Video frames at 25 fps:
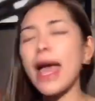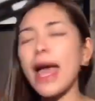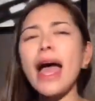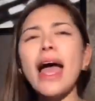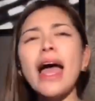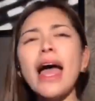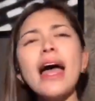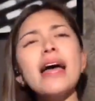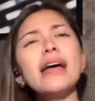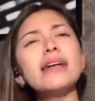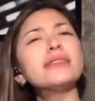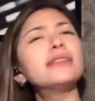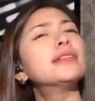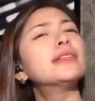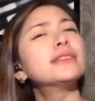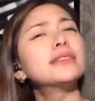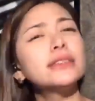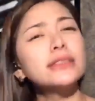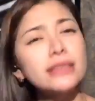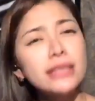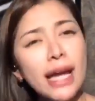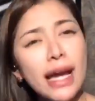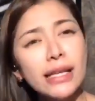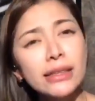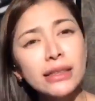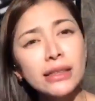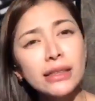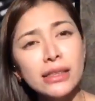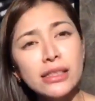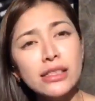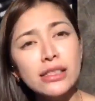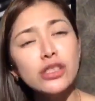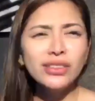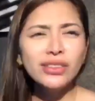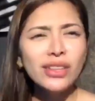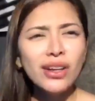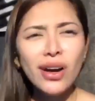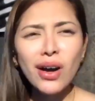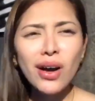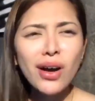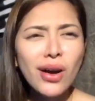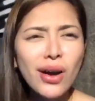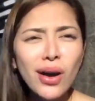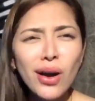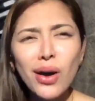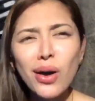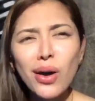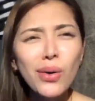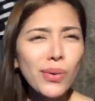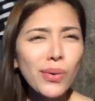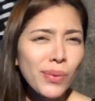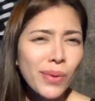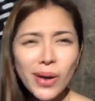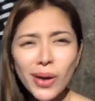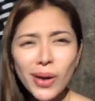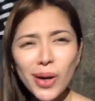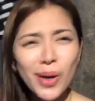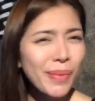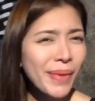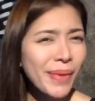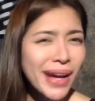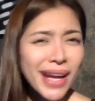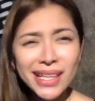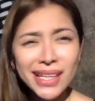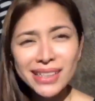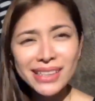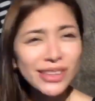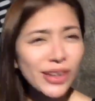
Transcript: And the title is No Woman,